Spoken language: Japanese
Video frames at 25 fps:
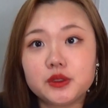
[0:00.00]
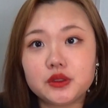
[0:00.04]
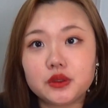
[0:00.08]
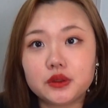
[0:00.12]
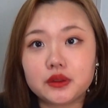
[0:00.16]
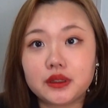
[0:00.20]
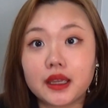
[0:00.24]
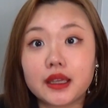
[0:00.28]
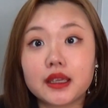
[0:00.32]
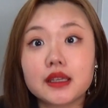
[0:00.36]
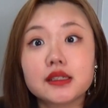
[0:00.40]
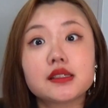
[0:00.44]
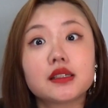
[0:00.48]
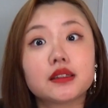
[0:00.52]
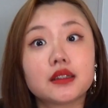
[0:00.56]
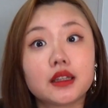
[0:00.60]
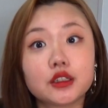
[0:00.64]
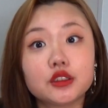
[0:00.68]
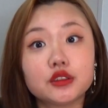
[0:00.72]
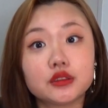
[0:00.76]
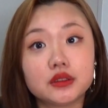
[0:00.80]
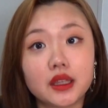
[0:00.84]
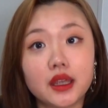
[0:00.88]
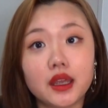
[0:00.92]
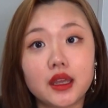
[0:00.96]
上だけじゃな
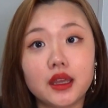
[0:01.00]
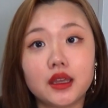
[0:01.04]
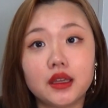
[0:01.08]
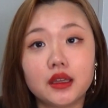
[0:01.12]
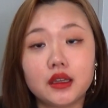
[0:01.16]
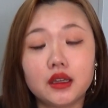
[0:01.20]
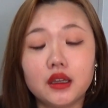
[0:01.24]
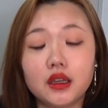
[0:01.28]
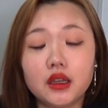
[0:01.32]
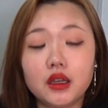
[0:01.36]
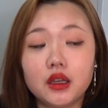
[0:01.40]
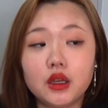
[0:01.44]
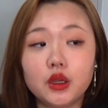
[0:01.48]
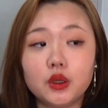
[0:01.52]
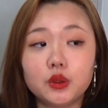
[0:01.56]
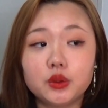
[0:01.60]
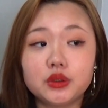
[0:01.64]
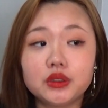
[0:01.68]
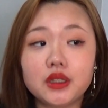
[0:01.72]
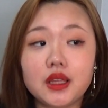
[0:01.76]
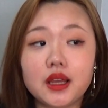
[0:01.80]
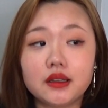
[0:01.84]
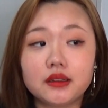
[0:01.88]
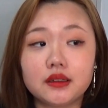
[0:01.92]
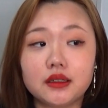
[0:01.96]
くて
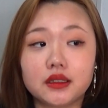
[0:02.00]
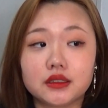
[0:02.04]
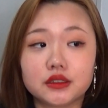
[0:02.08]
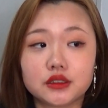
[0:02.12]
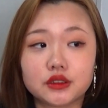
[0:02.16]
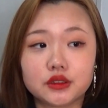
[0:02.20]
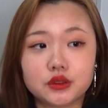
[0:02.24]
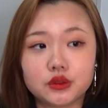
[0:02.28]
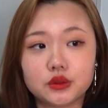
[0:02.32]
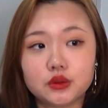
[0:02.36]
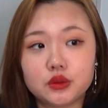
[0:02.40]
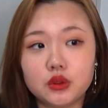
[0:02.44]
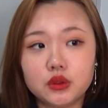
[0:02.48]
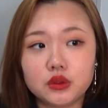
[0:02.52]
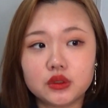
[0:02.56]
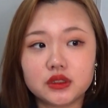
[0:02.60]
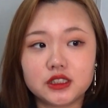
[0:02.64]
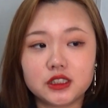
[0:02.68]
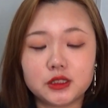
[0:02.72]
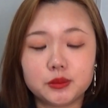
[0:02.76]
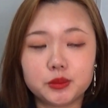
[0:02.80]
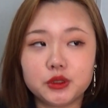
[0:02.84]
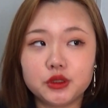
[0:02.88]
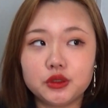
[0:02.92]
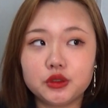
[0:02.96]
普段からすっごく
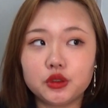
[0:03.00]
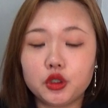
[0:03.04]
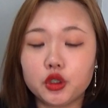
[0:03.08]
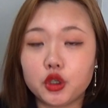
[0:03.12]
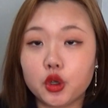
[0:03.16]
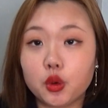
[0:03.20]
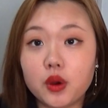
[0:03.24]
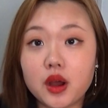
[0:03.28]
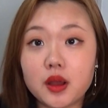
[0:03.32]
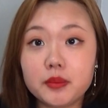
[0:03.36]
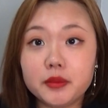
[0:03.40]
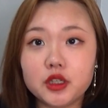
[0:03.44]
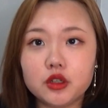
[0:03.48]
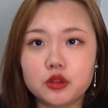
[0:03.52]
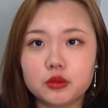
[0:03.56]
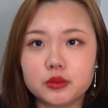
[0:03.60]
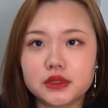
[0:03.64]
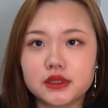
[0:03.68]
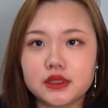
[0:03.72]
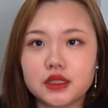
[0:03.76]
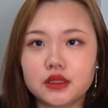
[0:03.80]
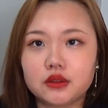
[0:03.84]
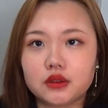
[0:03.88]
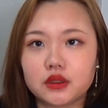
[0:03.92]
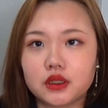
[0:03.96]
自分の弱みを見
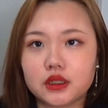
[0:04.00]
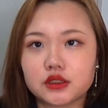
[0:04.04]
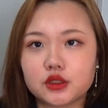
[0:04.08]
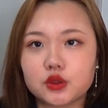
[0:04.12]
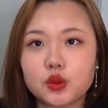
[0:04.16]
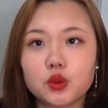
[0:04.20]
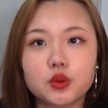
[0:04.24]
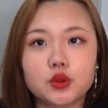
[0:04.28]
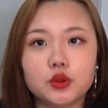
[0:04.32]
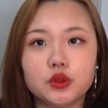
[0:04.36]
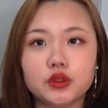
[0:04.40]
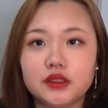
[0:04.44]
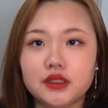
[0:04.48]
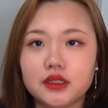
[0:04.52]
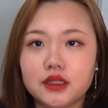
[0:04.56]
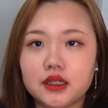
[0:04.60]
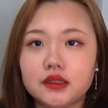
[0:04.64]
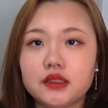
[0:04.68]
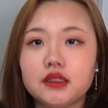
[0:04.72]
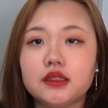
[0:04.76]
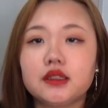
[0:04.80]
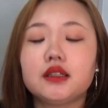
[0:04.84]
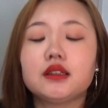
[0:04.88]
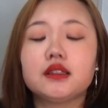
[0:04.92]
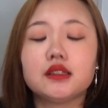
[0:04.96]
せるのがすごく苦
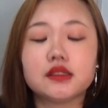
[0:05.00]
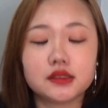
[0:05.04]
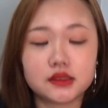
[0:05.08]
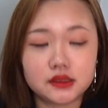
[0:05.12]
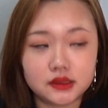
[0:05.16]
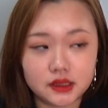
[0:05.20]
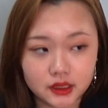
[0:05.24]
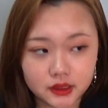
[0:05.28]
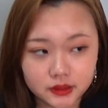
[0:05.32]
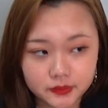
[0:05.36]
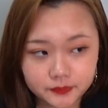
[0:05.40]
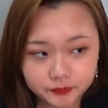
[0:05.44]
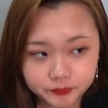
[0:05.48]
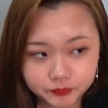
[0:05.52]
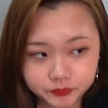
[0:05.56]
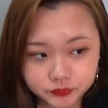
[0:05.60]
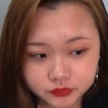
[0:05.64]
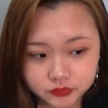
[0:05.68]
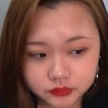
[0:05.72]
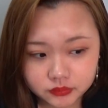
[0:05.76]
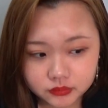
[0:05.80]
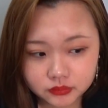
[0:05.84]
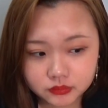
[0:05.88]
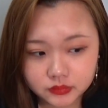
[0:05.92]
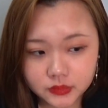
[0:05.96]
手なんですね
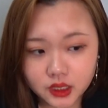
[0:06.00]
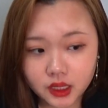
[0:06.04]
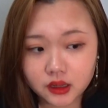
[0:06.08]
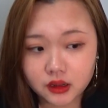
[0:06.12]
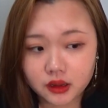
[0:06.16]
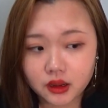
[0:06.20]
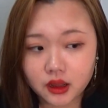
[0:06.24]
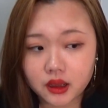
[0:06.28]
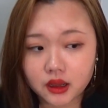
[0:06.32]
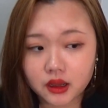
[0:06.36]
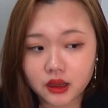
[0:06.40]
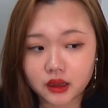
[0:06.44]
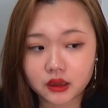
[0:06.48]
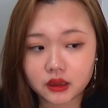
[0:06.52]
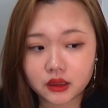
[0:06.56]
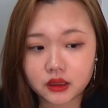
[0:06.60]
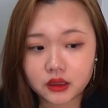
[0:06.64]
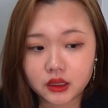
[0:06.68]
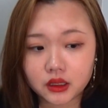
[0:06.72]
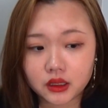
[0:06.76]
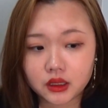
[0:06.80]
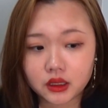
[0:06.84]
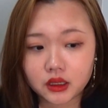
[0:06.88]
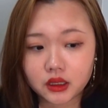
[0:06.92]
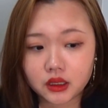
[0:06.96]
だから
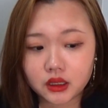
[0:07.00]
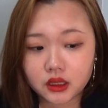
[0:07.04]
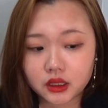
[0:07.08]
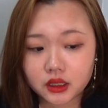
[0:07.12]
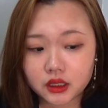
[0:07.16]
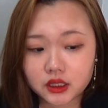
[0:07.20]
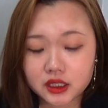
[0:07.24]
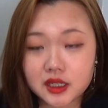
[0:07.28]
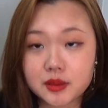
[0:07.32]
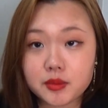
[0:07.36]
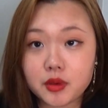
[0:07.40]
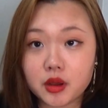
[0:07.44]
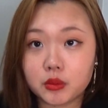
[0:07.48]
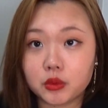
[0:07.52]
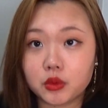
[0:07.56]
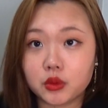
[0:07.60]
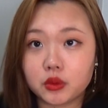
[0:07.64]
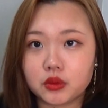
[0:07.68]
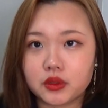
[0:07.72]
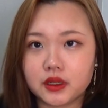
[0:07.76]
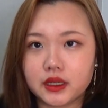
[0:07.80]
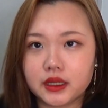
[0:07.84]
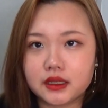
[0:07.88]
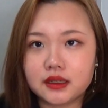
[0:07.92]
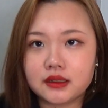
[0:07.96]
今も
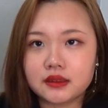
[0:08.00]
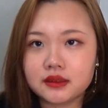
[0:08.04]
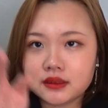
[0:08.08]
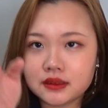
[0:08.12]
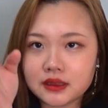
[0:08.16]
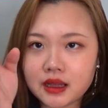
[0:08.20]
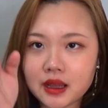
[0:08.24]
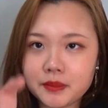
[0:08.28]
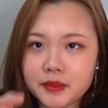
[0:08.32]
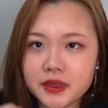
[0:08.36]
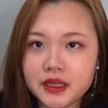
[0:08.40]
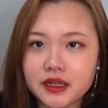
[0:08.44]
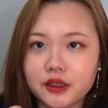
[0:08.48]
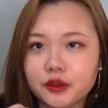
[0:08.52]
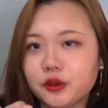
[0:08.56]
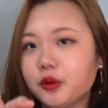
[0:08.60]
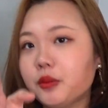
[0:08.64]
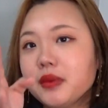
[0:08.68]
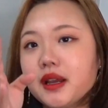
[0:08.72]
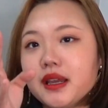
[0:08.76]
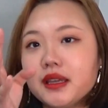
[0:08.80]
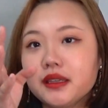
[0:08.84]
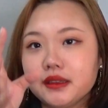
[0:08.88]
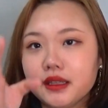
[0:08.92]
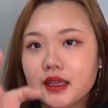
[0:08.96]
これカメラの
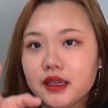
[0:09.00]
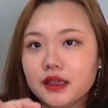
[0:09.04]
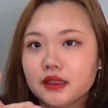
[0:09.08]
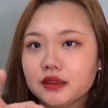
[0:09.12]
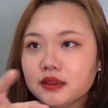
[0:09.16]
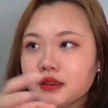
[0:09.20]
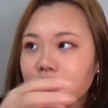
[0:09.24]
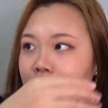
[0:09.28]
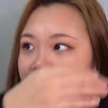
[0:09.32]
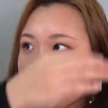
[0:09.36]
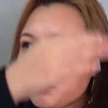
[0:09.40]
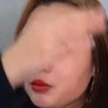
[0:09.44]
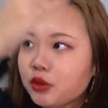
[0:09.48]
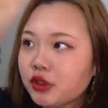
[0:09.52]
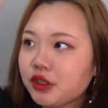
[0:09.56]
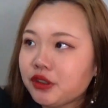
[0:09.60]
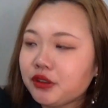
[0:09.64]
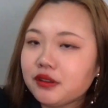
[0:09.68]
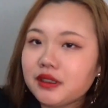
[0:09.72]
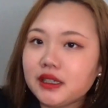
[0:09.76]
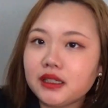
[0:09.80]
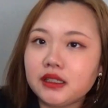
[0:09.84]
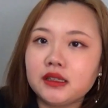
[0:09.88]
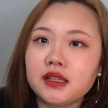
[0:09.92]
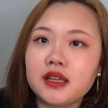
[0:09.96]
前で誰も
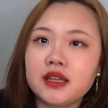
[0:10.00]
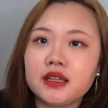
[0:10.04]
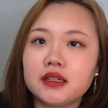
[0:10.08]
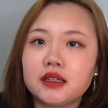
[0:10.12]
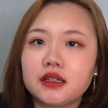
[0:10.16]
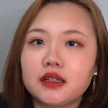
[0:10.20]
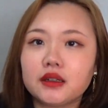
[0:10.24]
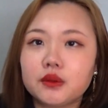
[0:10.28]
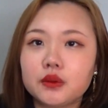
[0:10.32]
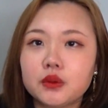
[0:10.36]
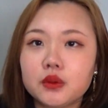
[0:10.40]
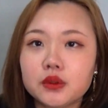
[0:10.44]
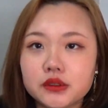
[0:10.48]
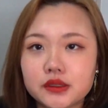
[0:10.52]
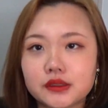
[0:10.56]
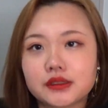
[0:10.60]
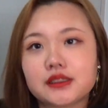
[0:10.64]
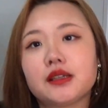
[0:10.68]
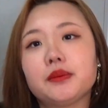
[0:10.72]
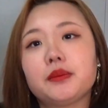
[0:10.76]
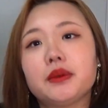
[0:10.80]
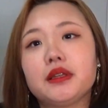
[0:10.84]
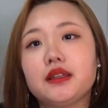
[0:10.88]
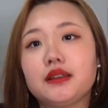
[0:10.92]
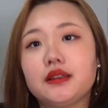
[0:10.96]
人がいないからこそ
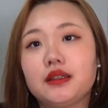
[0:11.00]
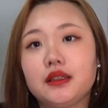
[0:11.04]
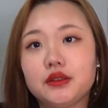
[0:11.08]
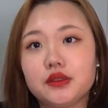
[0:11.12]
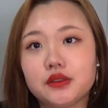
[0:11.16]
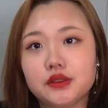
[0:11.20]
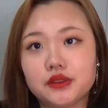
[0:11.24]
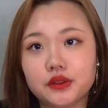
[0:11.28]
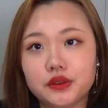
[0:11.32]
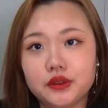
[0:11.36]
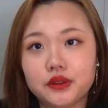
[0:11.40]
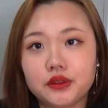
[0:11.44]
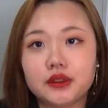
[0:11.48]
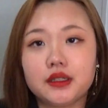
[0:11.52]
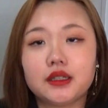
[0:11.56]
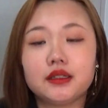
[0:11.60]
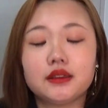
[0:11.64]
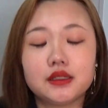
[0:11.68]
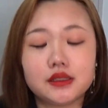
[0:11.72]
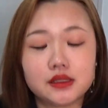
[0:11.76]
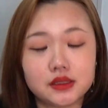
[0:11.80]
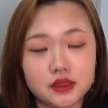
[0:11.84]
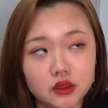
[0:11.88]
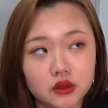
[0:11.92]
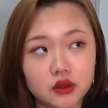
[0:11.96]
喋れてる状況なん
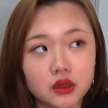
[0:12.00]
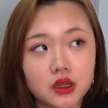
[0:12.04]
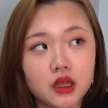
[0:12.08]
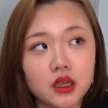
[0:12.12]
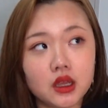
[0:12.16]
ですよ